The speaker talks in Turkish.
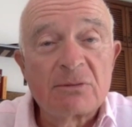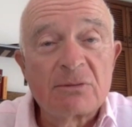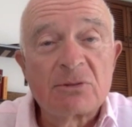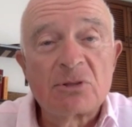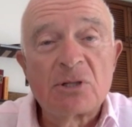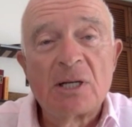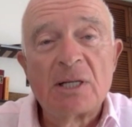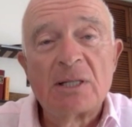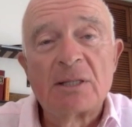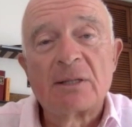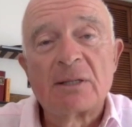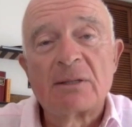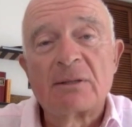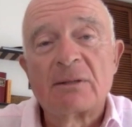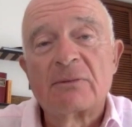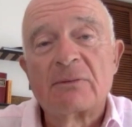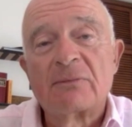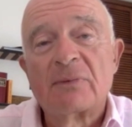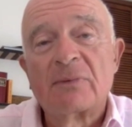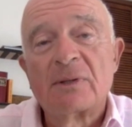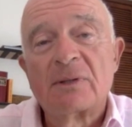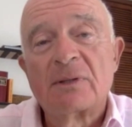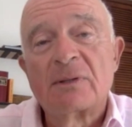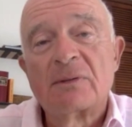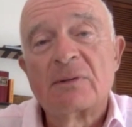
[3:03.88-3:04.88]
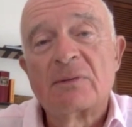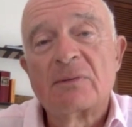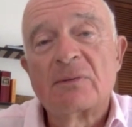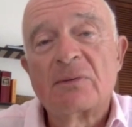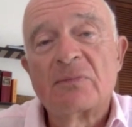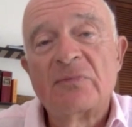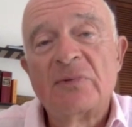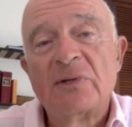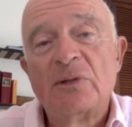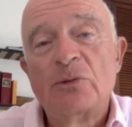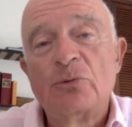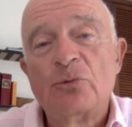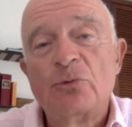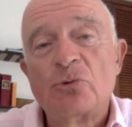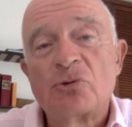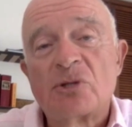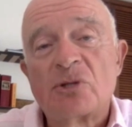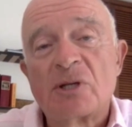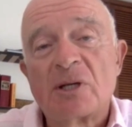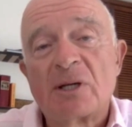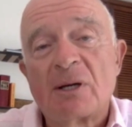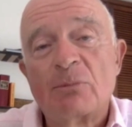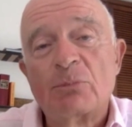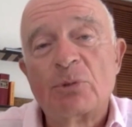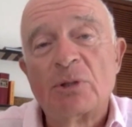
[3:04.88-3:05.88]
şeyde
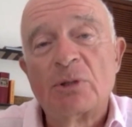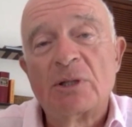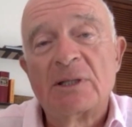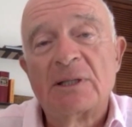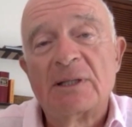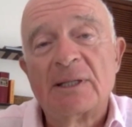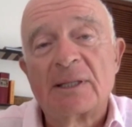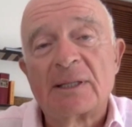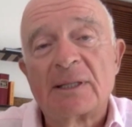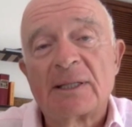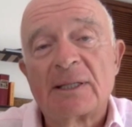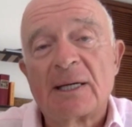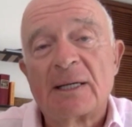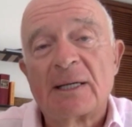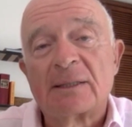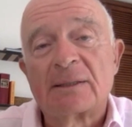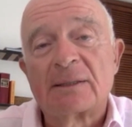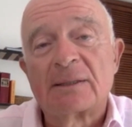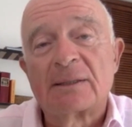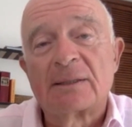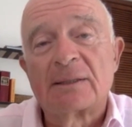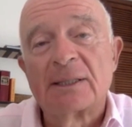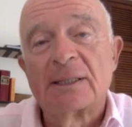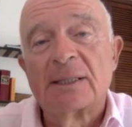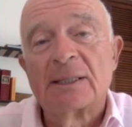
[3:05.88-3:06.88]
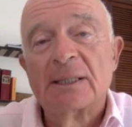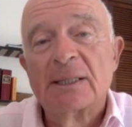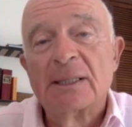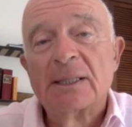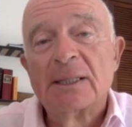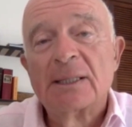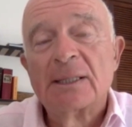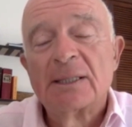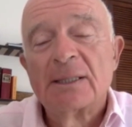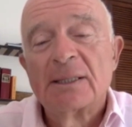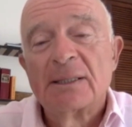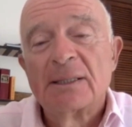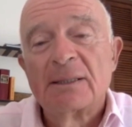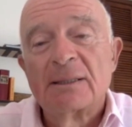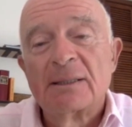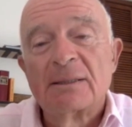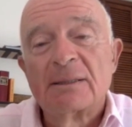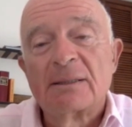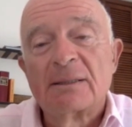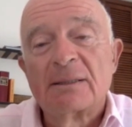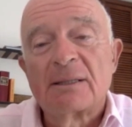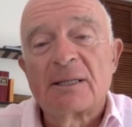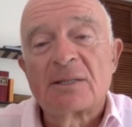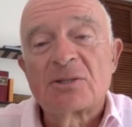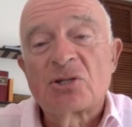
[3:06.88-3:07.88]
Vilnius'te kabul edilen kağıtta
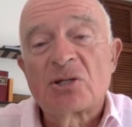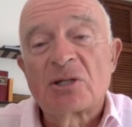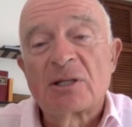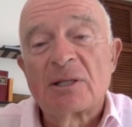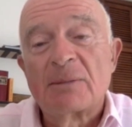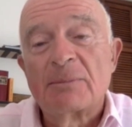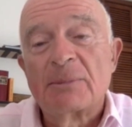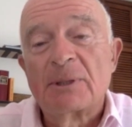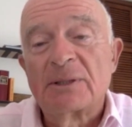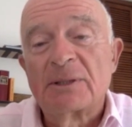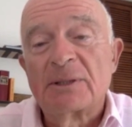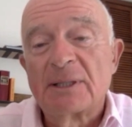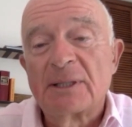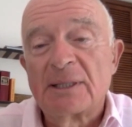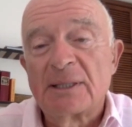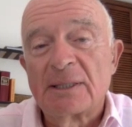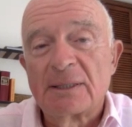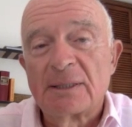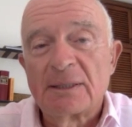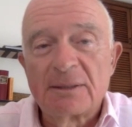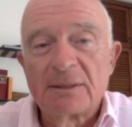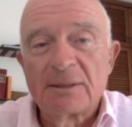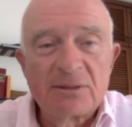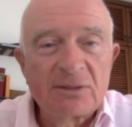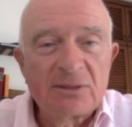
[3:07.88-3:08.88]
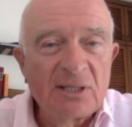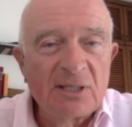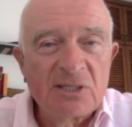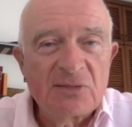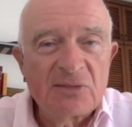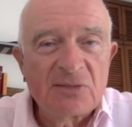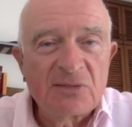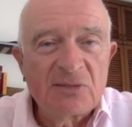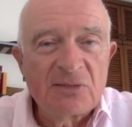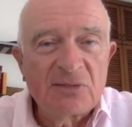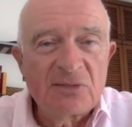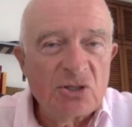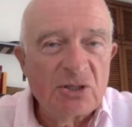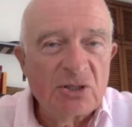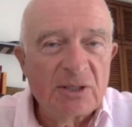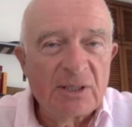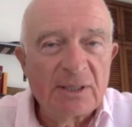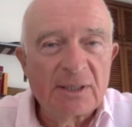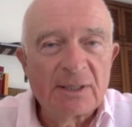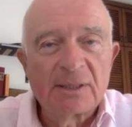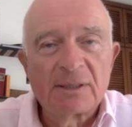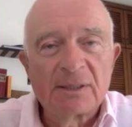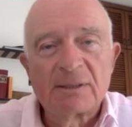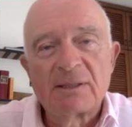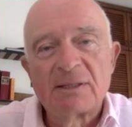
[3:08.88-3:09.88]
açıklamada işte İsveç'in
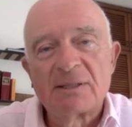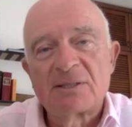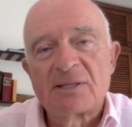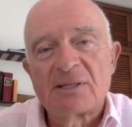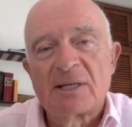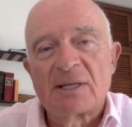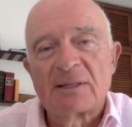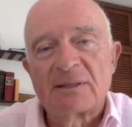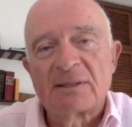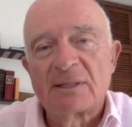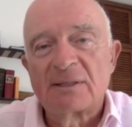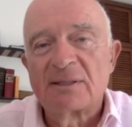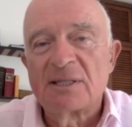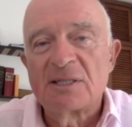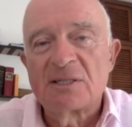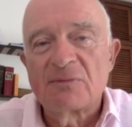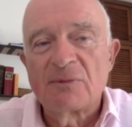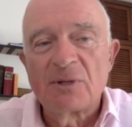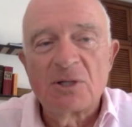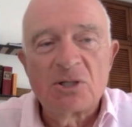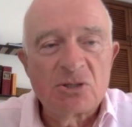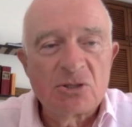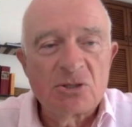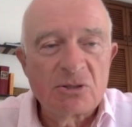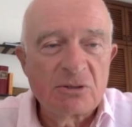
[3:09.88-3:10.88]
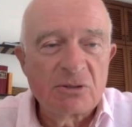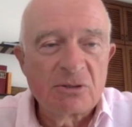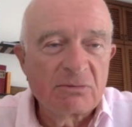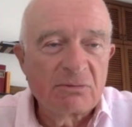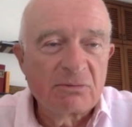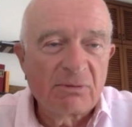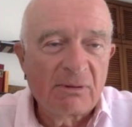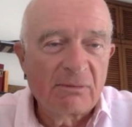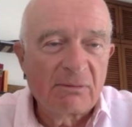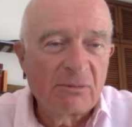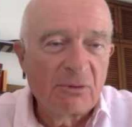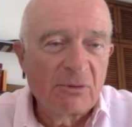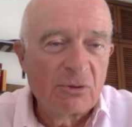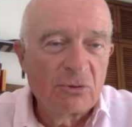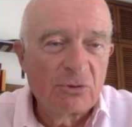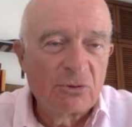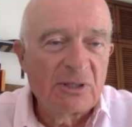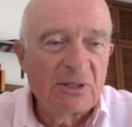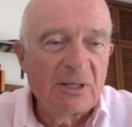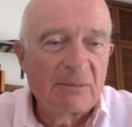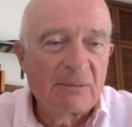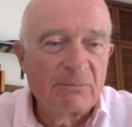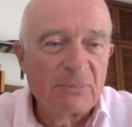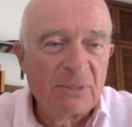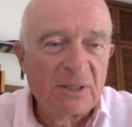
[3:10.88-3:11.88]
de zaten İsveç
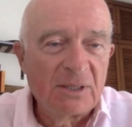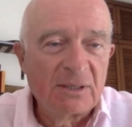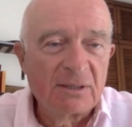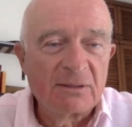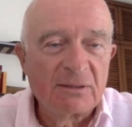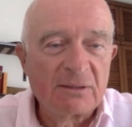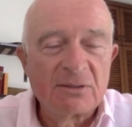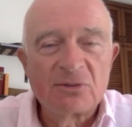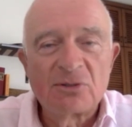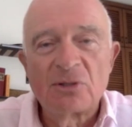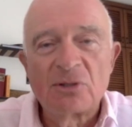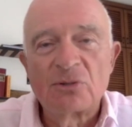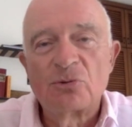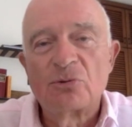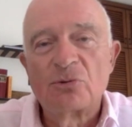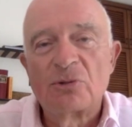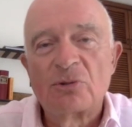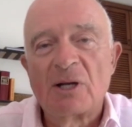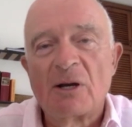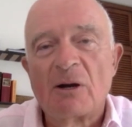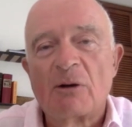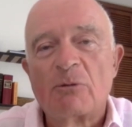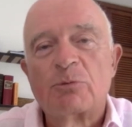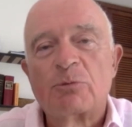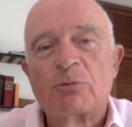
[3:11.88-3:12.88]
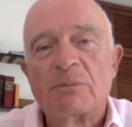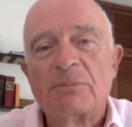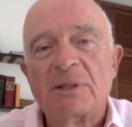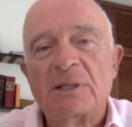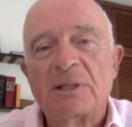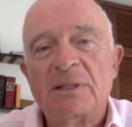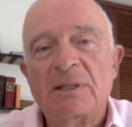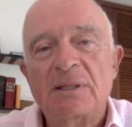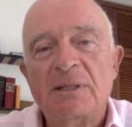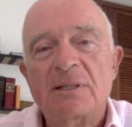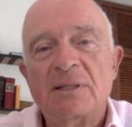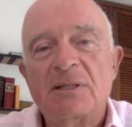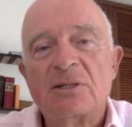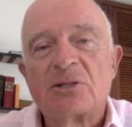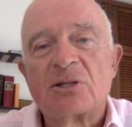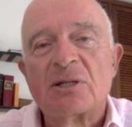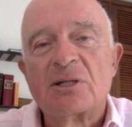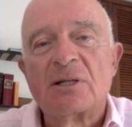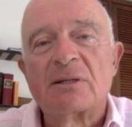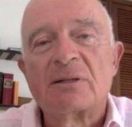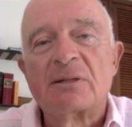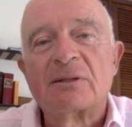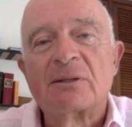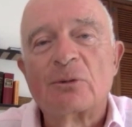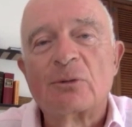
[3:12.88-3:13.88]
öteden beri işte Türkiye Avrupa Birliği
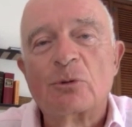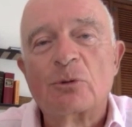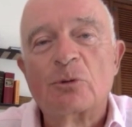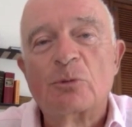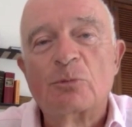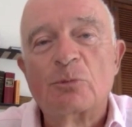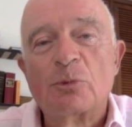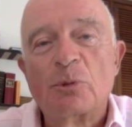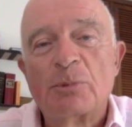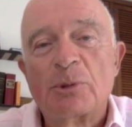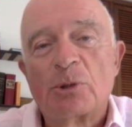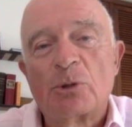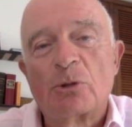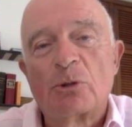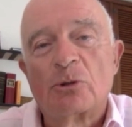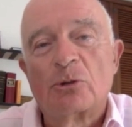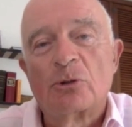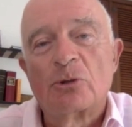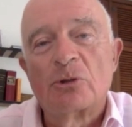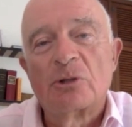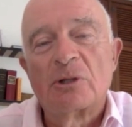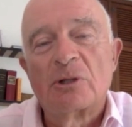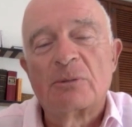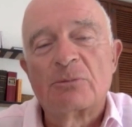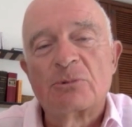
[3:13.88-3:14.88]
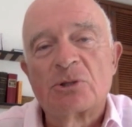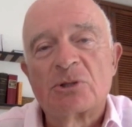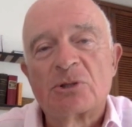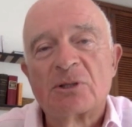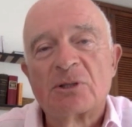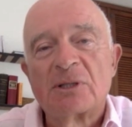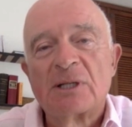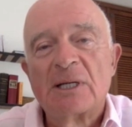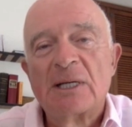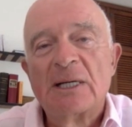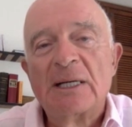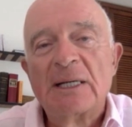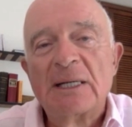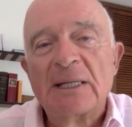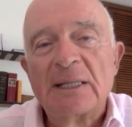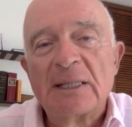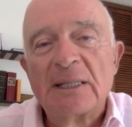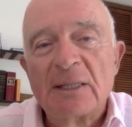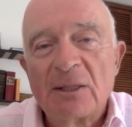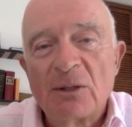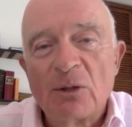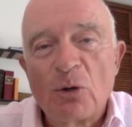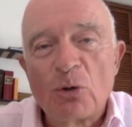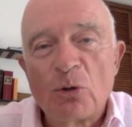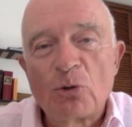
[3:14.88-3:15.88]
ilişkilerinde olumlu bir rol oynamıştı.
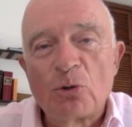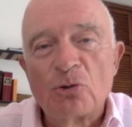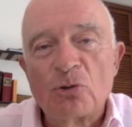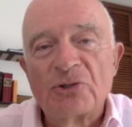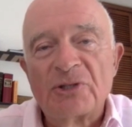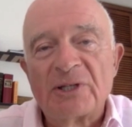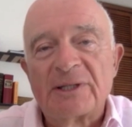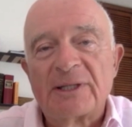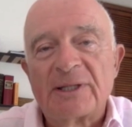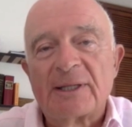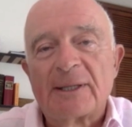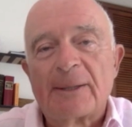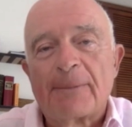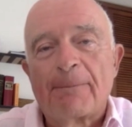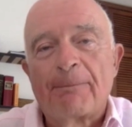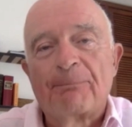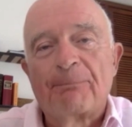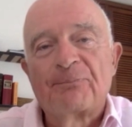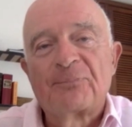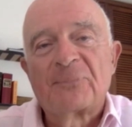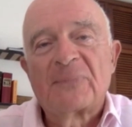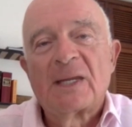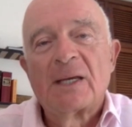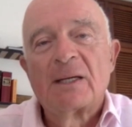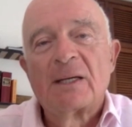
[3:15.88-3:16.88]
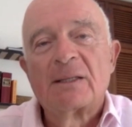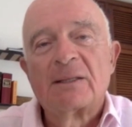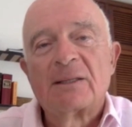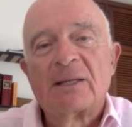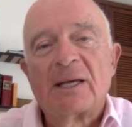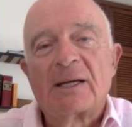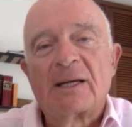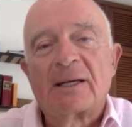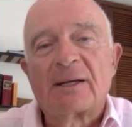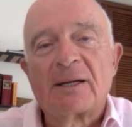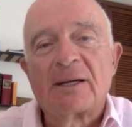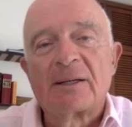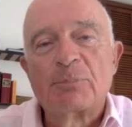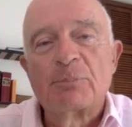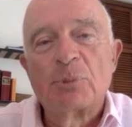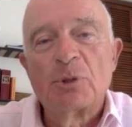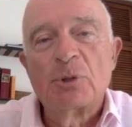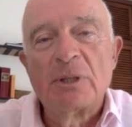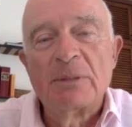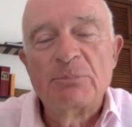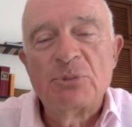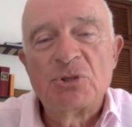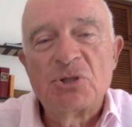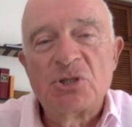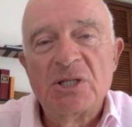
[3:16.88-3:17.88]
O konuda da tekrar
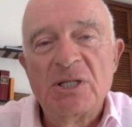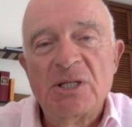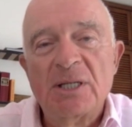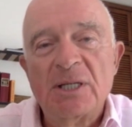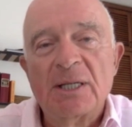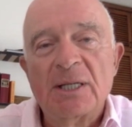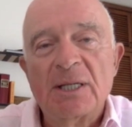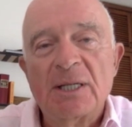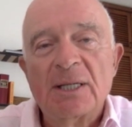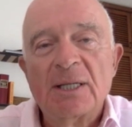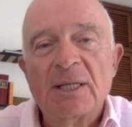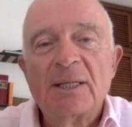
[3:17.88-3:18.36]
böyle bir şey